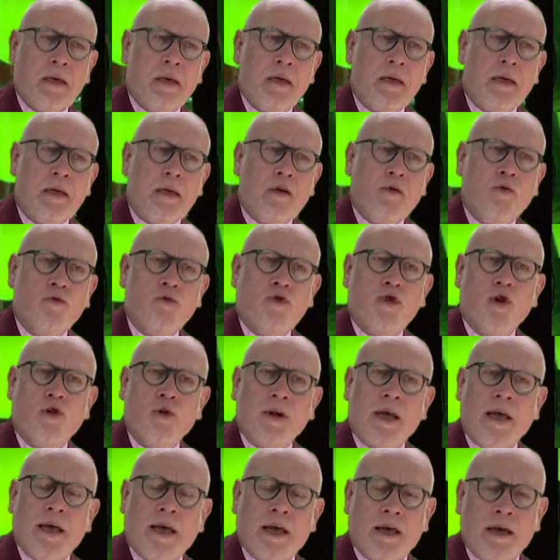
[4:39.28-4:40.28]

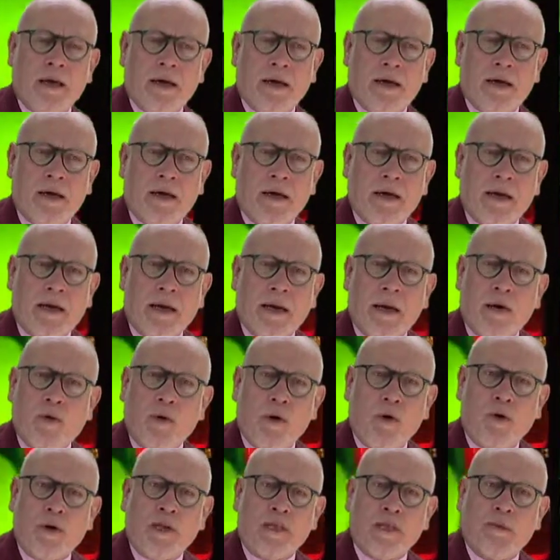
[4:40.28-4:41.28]
l'illusione eh, che era
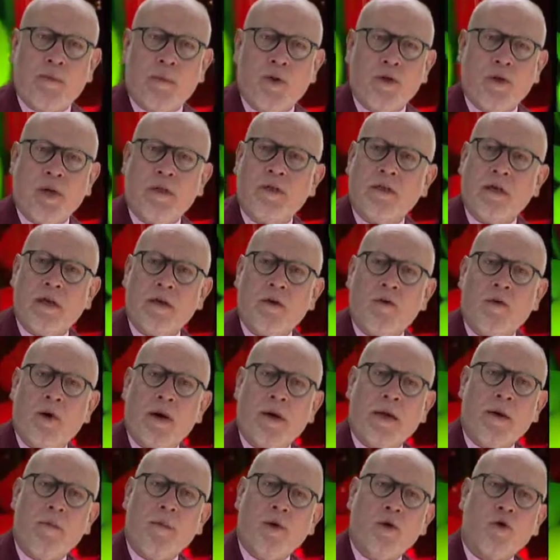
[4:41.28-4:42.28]
quello che si potesse in
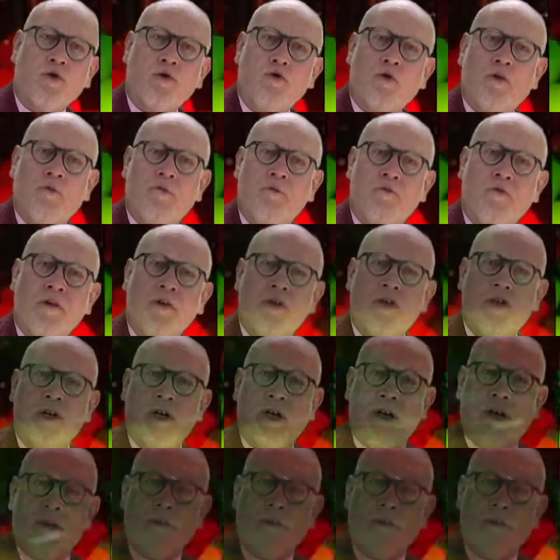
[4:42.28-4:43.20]
qualche modo sconfiggere la